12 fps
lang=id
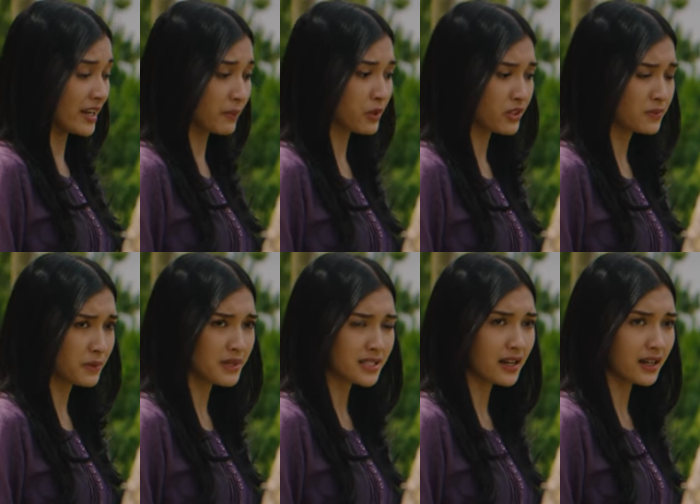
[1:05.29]
ada yang perlu
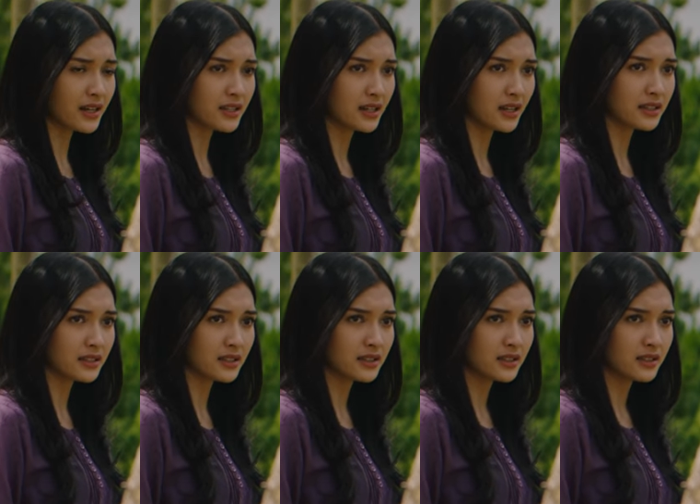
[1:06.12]
dipermasalahkan lagi kan?
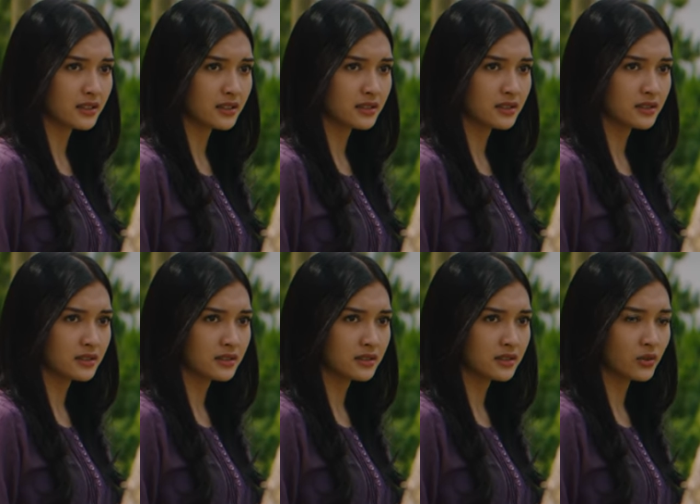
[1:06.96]

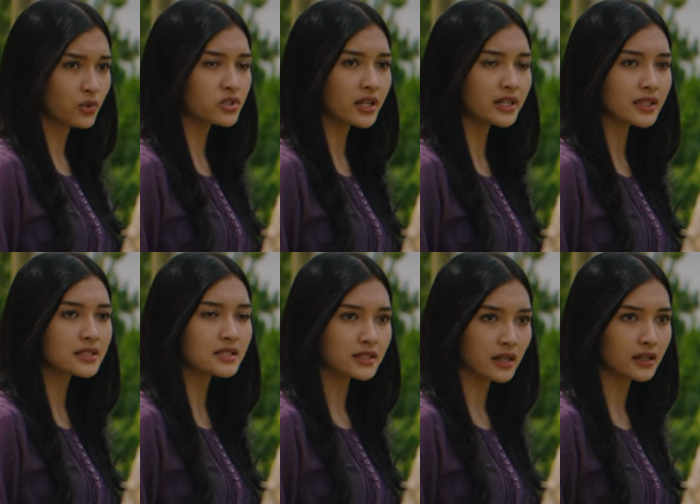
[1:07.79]
Urusan kita
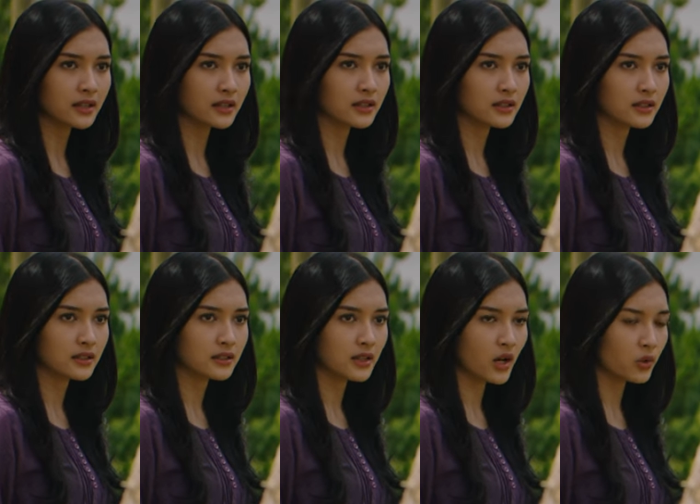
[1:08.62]
selesai.
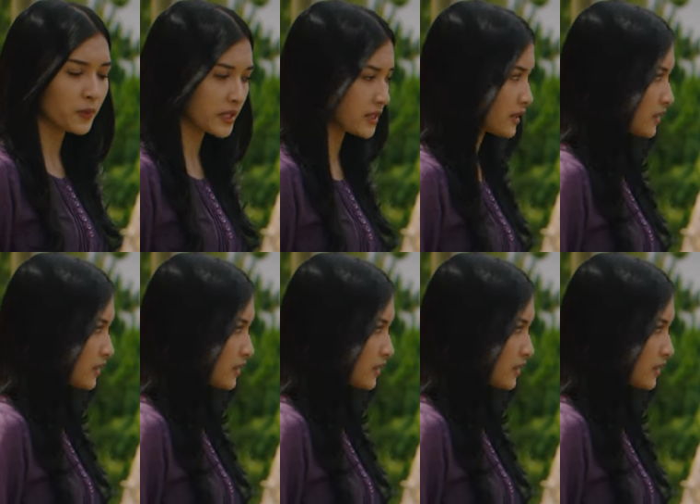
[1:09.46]
Aku pergi.